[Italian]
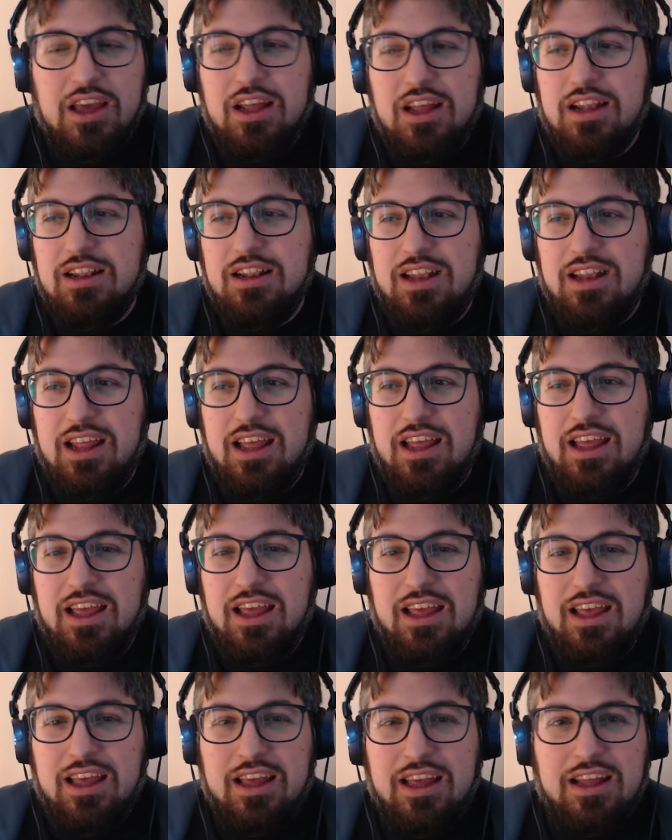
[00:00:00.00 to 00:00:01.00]

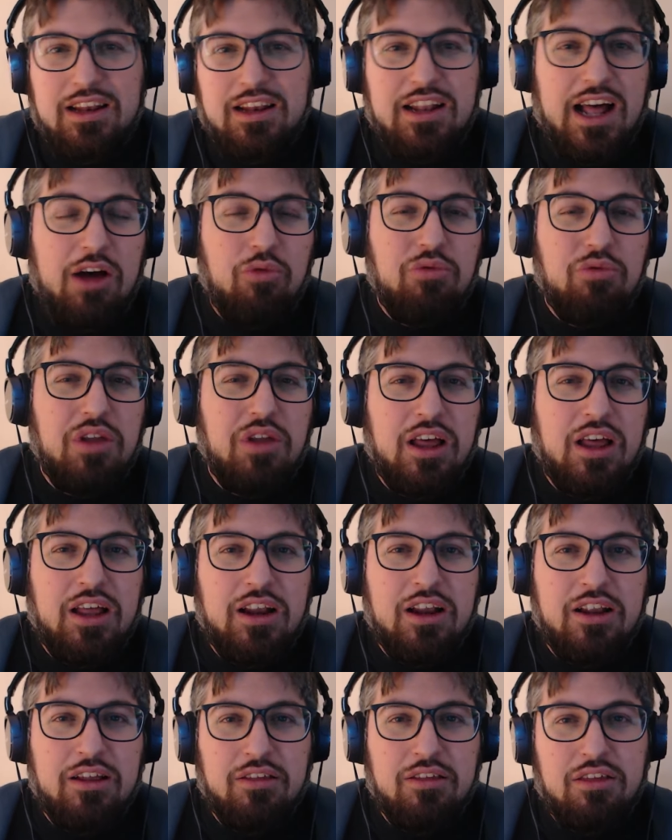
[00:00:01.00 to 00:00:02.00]
ne dà un
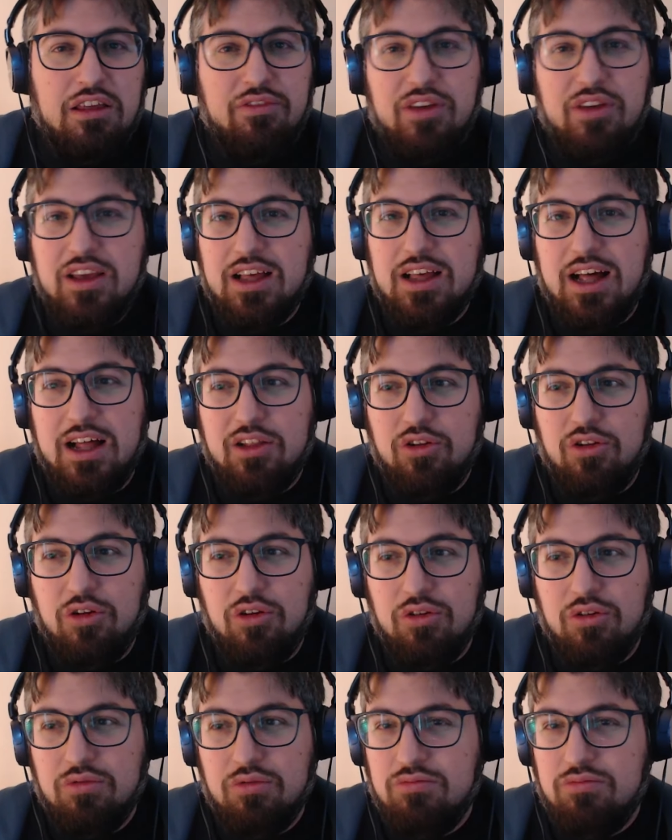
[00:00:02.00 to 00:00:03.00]
eh, significato
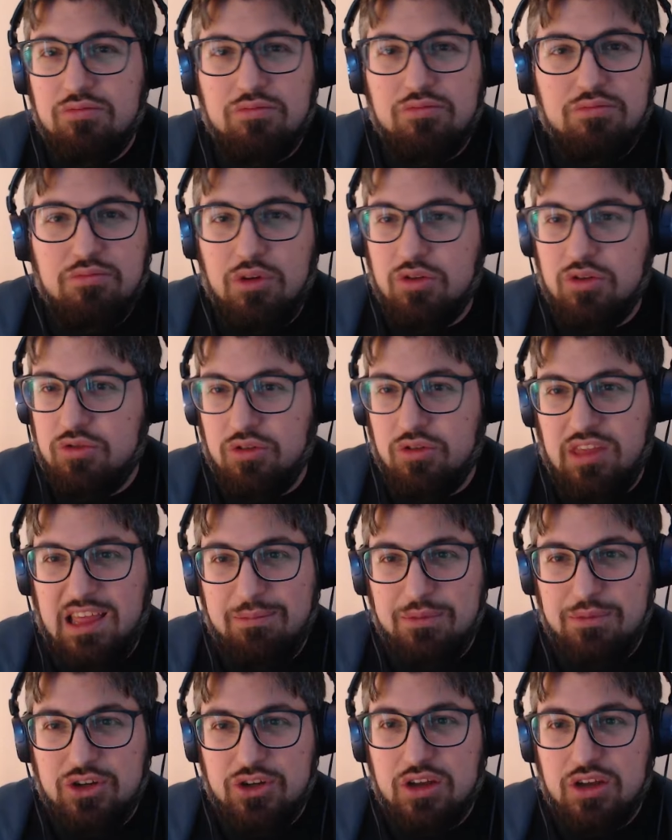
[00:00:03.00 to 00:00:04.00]
molto
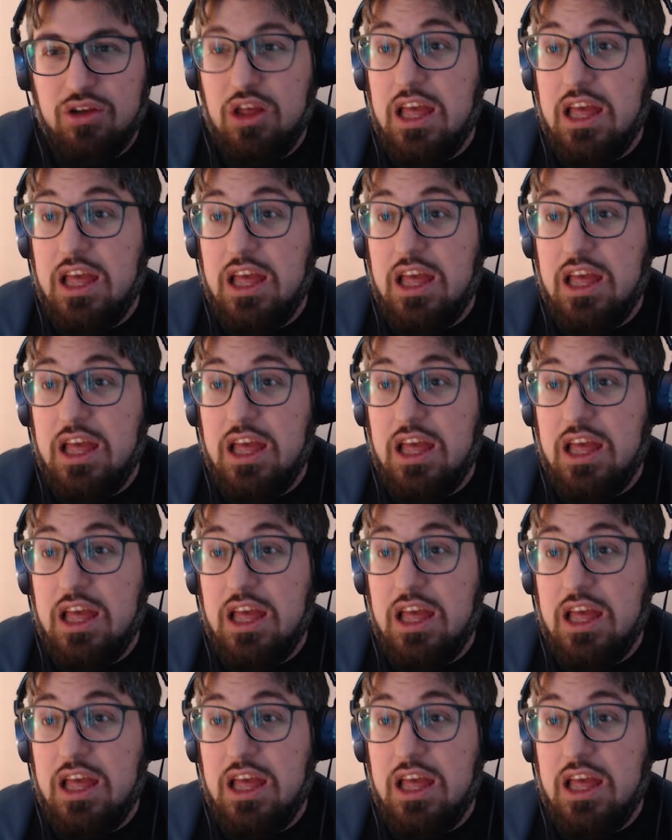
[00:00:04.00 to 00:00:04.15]
semplice,